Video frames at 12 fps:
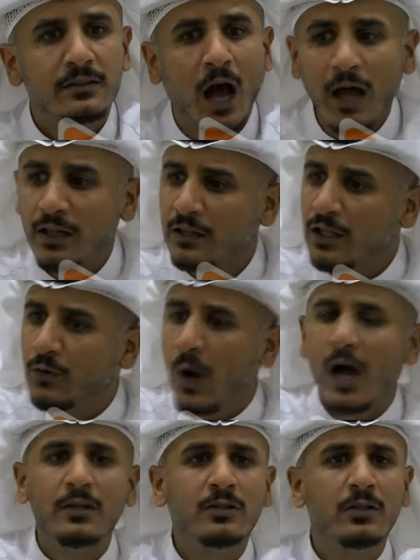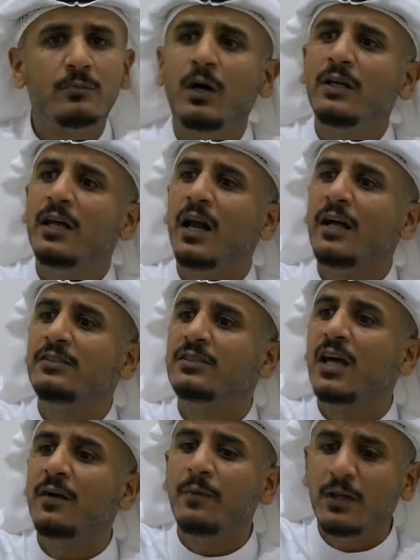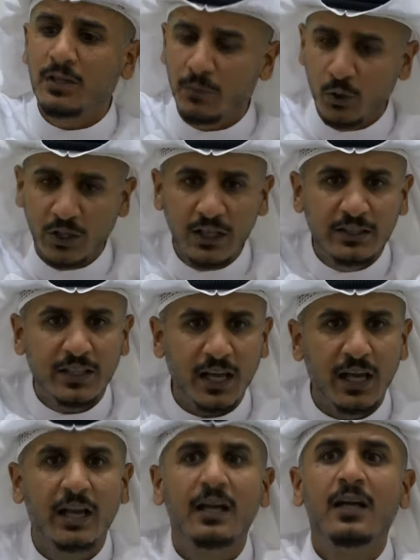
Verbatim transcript: هذا ديوانكم واحنا راح نستقبلكم وقلته